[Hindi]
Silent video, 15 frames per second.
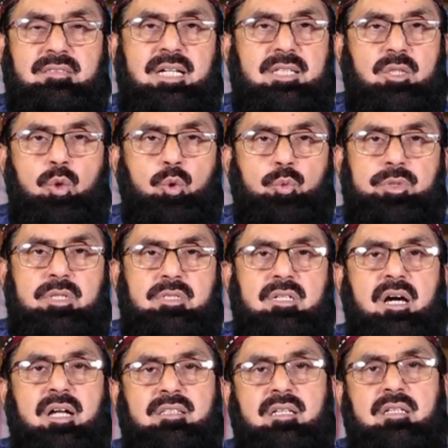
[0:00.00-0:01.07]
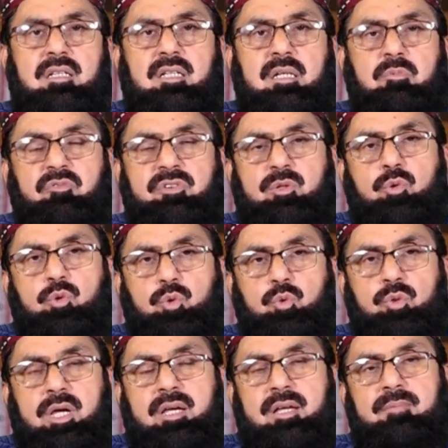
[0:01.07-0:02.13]
नादिल हुई चार सन नबवी को
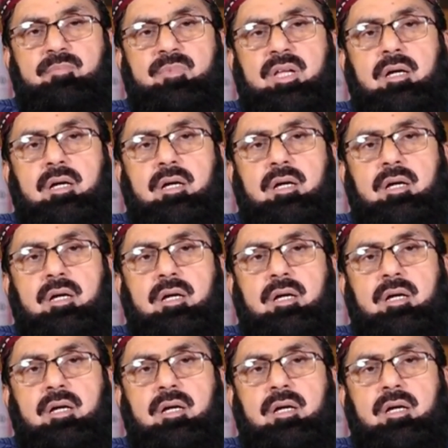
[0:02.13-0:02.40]
सूरह